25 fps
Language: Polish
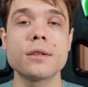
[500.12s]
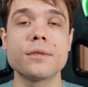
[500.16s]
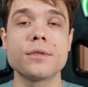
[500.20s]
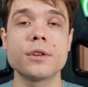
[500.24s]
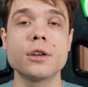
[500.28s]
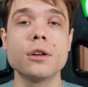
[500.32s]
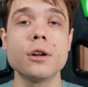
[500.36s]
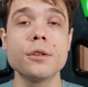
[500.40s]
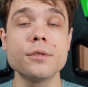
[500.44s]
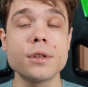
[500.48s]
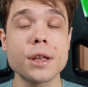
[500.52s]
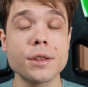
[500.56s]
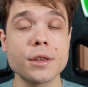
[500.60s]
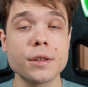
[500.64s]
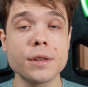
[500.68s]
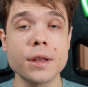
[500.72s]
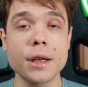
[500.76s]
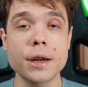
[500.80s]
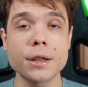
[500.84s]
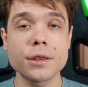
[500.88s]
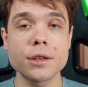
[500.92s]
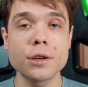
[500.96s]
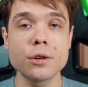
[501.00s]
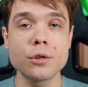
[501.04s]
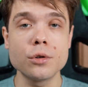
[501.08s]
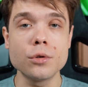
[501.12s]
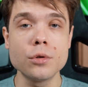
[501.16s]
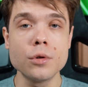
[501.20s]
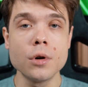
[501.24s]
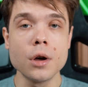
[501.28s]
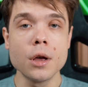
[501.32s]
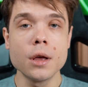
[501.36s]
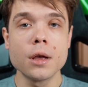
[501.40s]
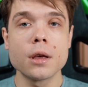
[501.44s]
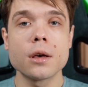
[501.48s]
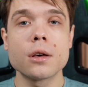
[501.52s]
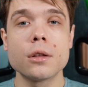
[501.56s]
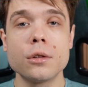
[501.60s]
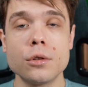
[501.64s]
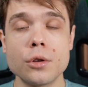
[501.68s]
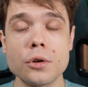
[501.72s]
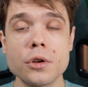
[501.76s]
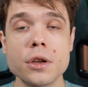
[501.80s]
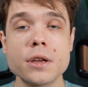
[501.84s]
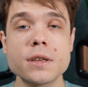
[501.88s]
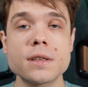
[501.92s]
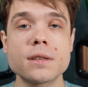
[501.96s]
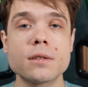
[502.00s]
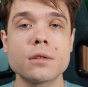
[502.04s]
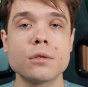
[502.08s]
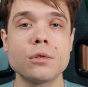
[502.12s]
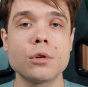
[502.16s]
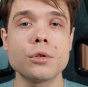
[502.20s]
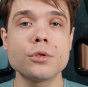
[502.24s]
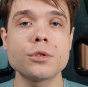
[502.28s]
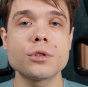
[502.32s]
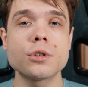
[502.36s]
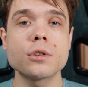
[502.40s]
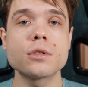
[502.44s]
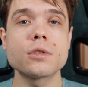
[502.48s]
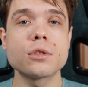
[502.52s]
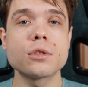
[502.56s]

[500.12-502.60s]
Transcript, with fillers: wygląda ten artykuł? No jest dość